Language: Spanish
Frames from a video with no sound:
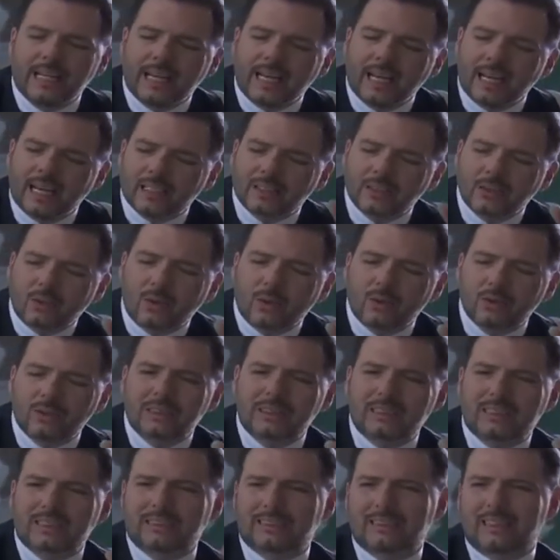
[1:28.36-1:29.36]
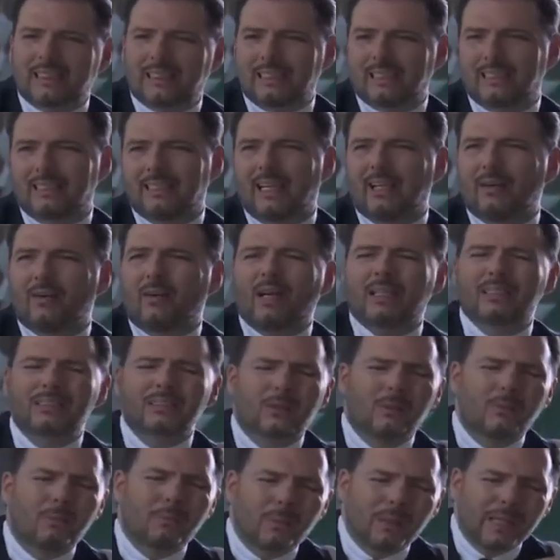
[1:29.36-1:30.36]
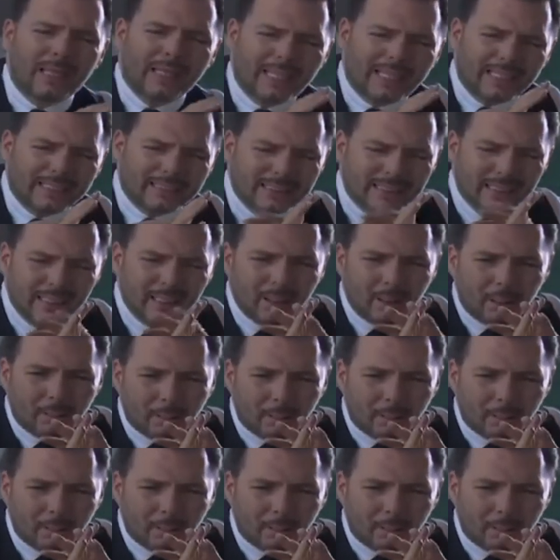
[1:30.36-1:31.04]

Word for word: Deja las cosas así, ya no las compliques